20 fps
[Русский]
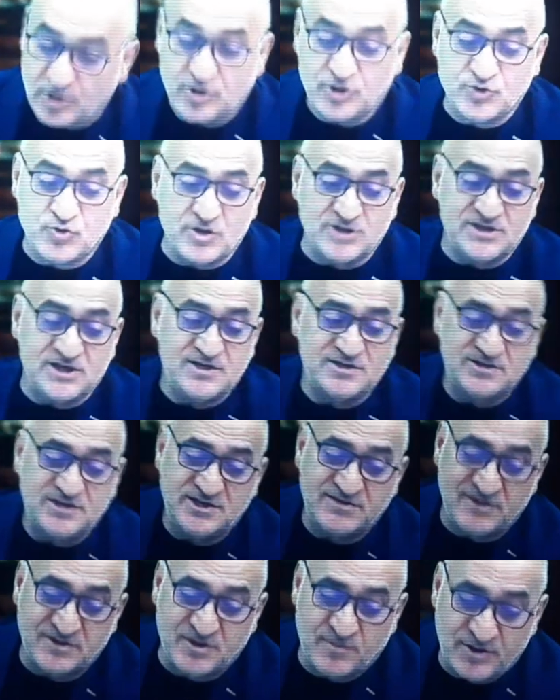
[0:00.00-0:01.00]
Что касается
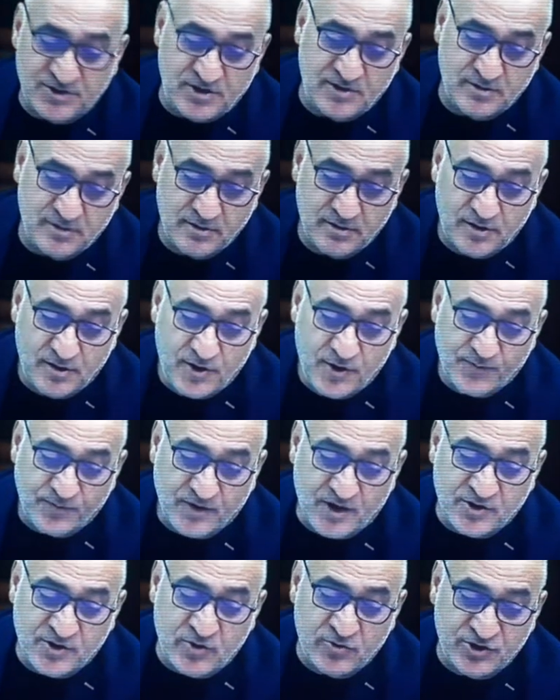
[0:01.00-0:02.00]
действий Азербайджана,
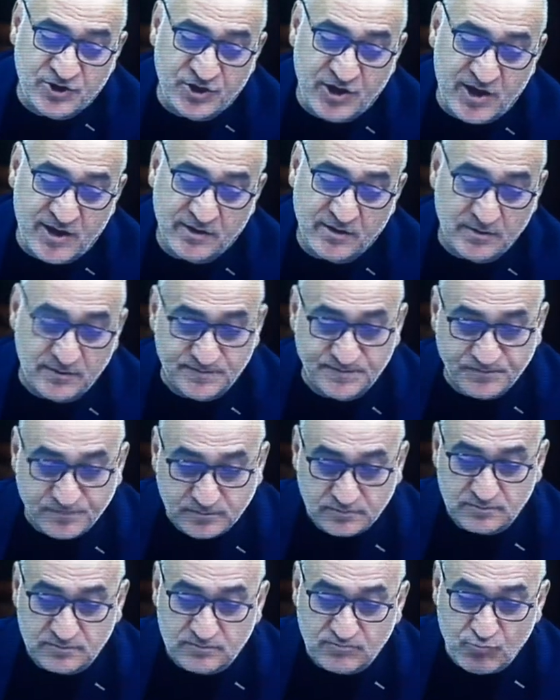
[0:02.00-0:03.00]
когда он начинает
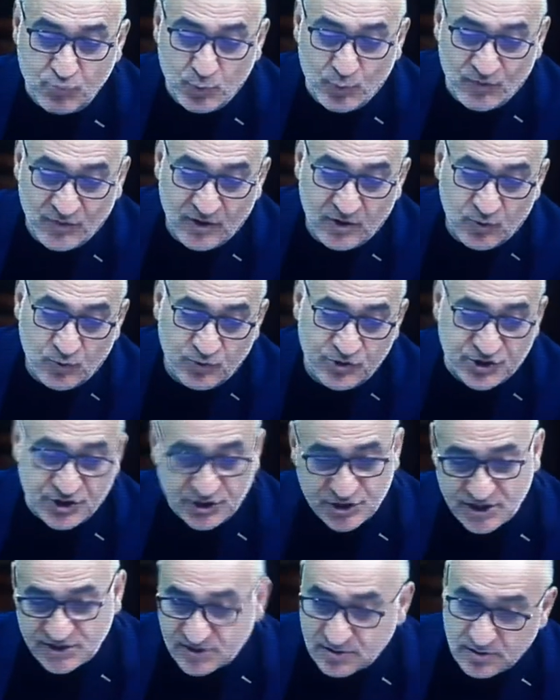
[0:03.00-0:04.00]

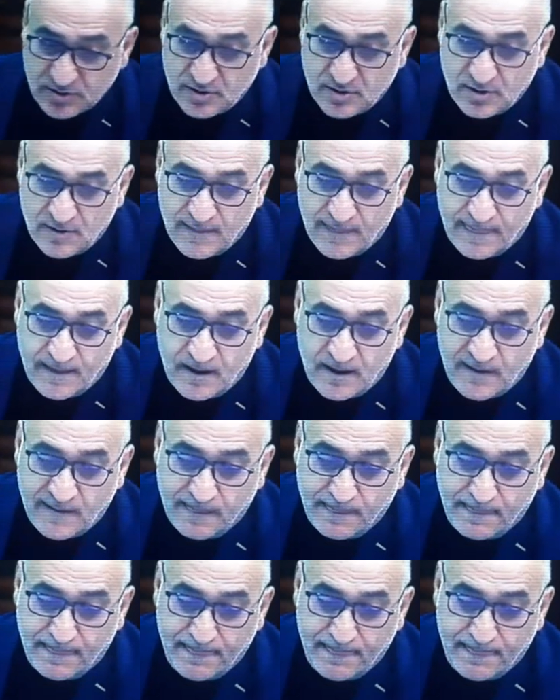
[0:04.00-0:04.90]
уничтожать э,